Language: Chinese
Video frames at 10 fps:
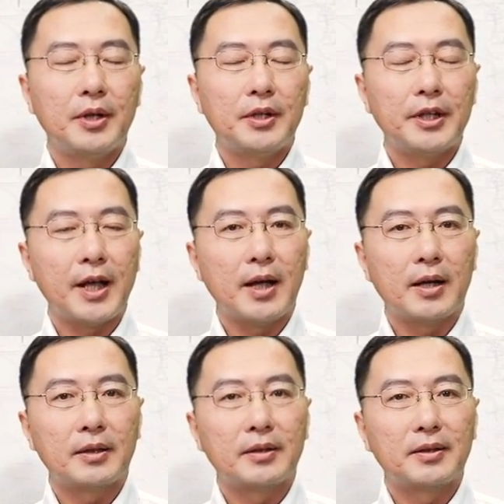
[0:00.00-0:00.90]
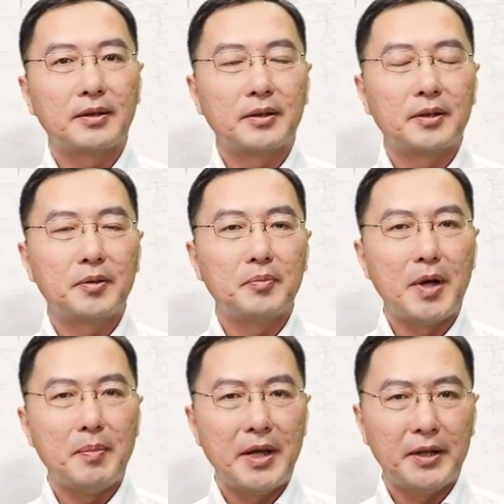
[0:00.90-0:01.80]
这样，
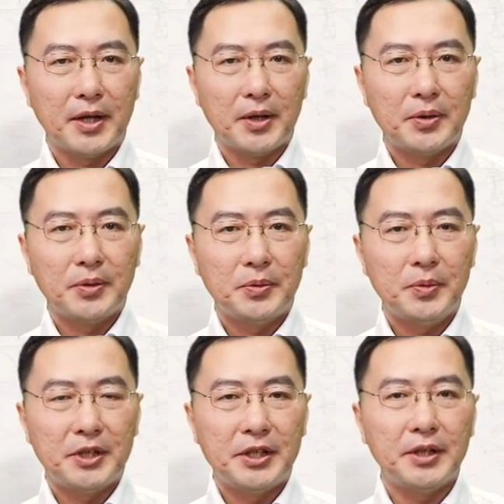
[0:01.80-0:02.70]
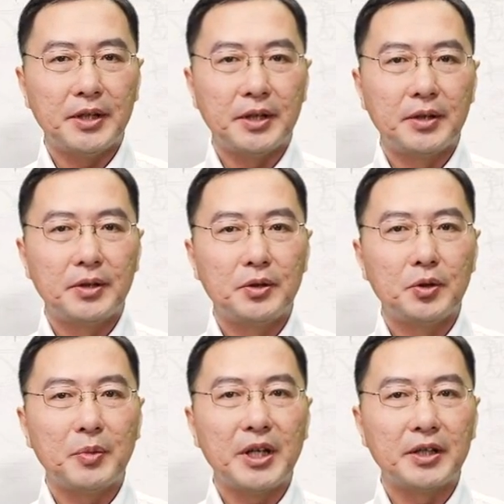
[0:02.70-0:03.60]
慢慢的，玉器
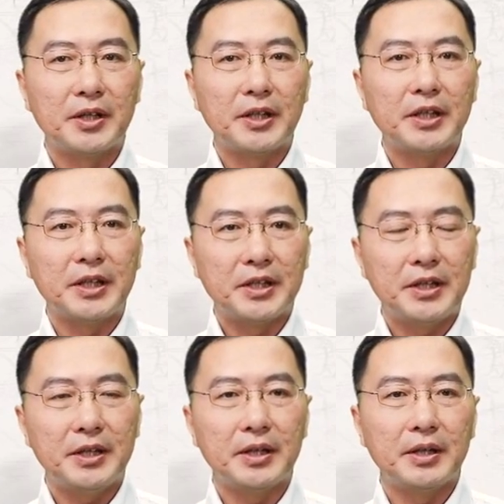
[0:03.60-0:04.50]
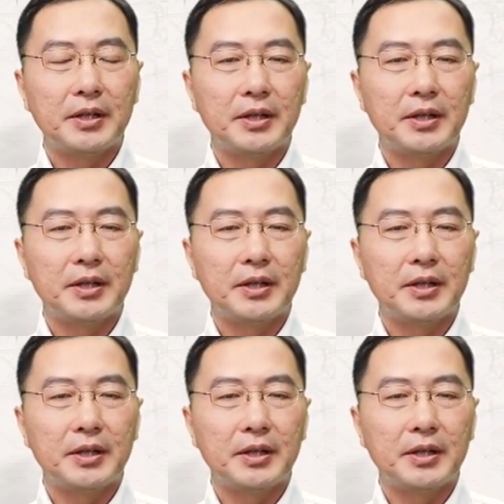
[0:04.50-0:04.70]
就变成了礼器、